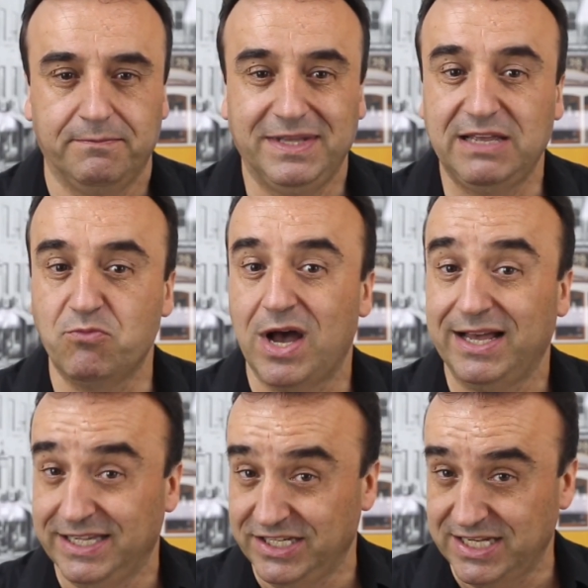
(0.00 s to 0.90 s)

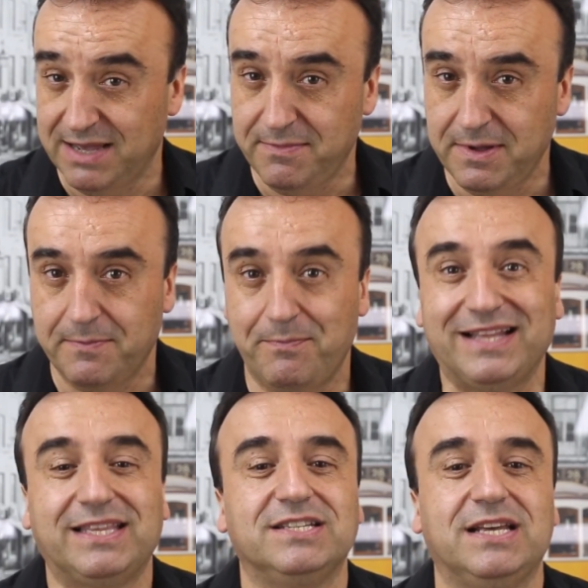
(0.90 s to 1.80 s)
Mettez-moi des j'aime,
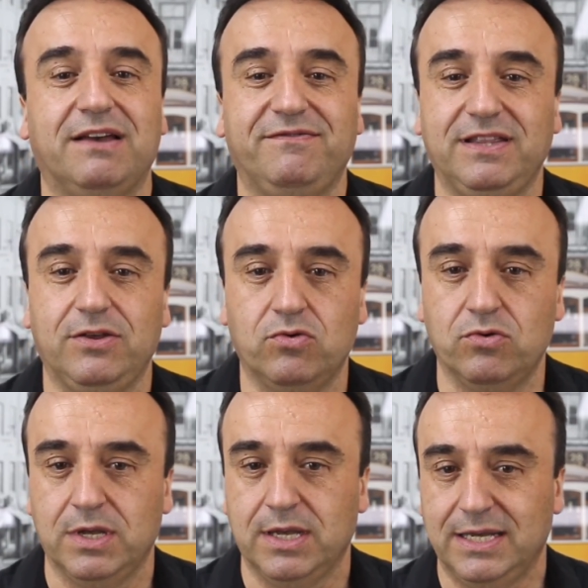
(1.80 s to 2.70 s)
partagez la
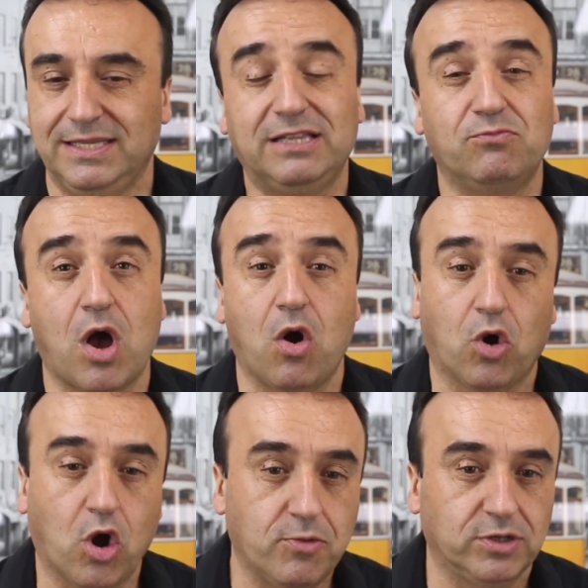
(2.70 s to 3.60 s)
vidéo et dites-moi en
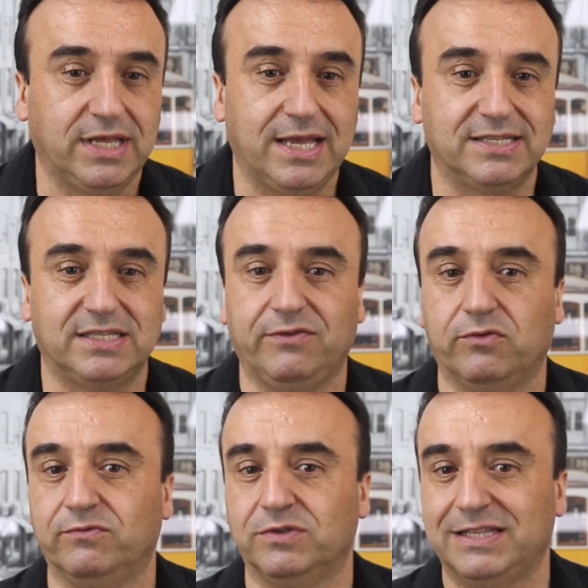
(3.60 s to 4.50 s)
commentaire si vous
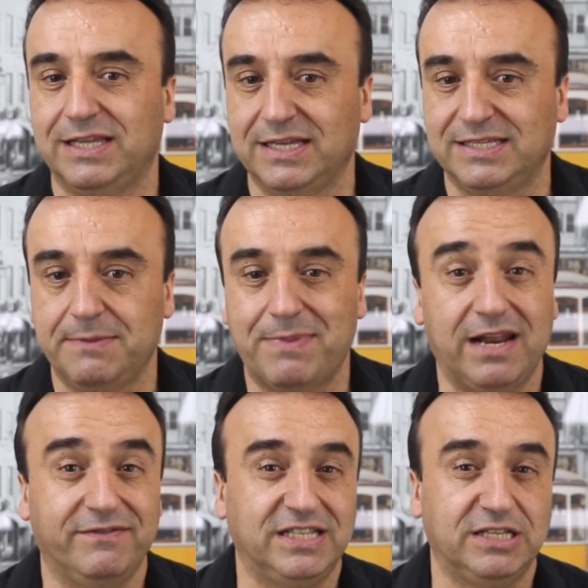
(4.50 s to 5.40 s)
vous intéressez par
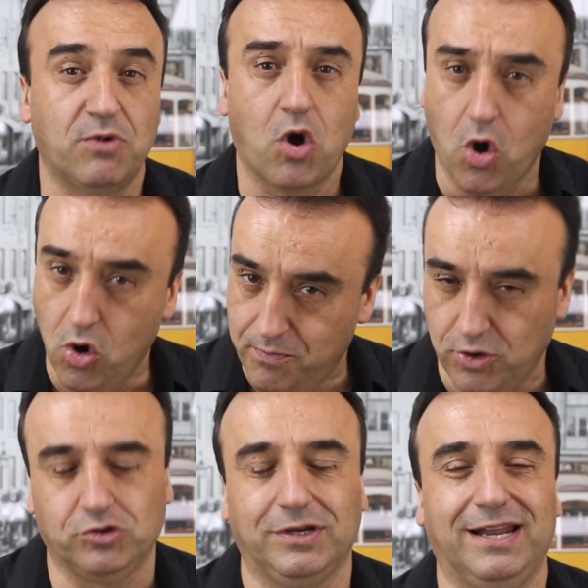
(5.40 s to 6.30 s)
l'investissement au
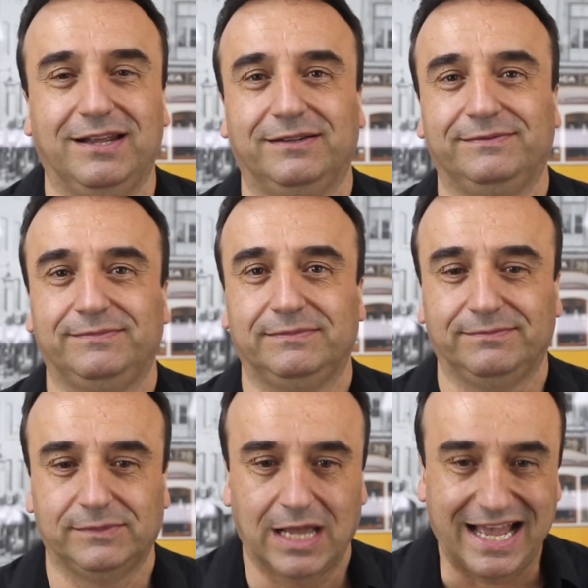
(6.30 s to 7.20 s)
Portugal.
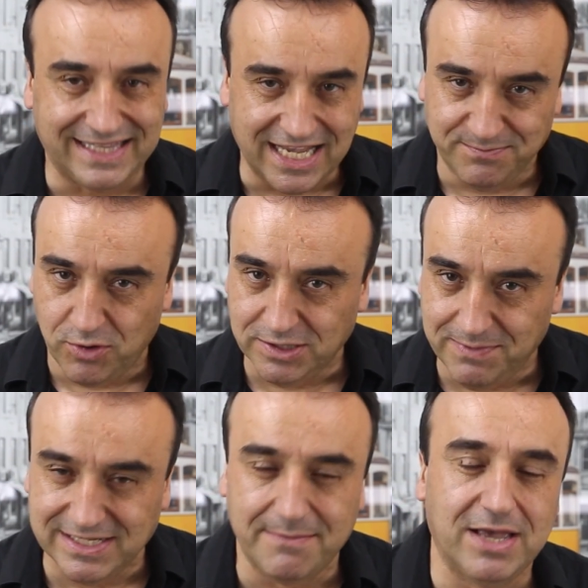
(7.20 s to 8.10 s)
A prochaine,
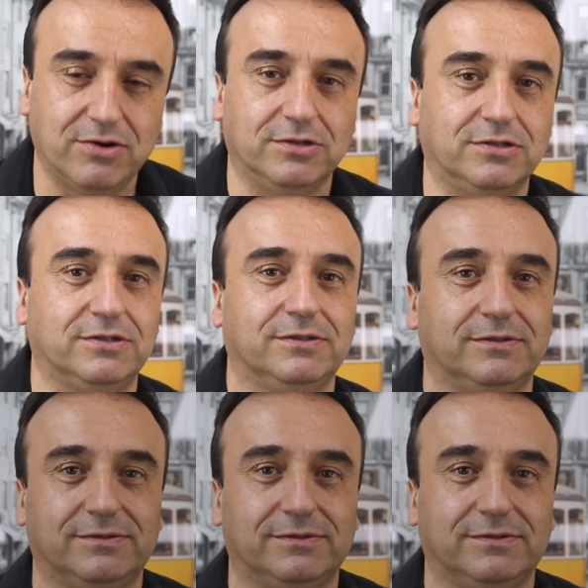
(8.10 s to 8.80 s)
próximas amigos